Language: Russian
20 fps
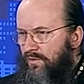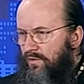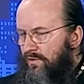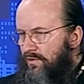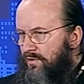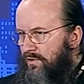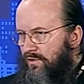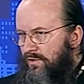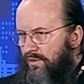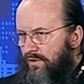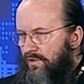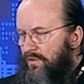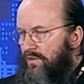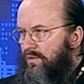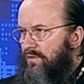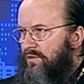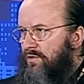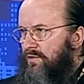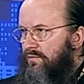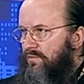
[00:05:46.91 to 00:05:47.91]
где-то с
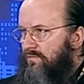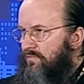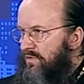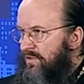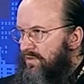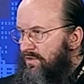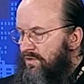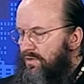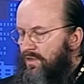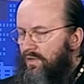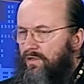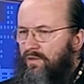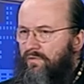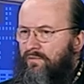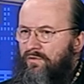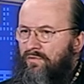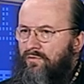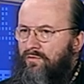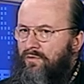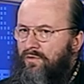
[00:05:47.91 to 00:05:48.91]
11 вот с 10
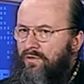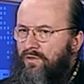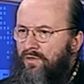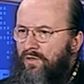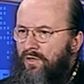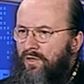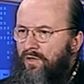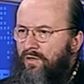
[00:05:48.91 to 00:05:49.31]
года,